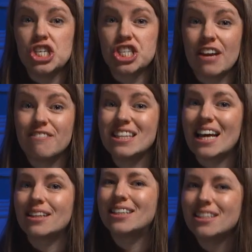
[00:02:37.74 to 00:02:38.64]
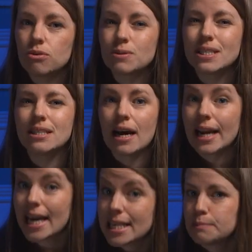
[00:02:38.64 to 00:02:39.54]
je t'invite à dénoncer dans
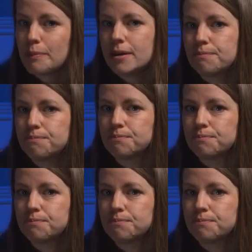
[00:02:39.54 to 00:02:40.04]
le respect.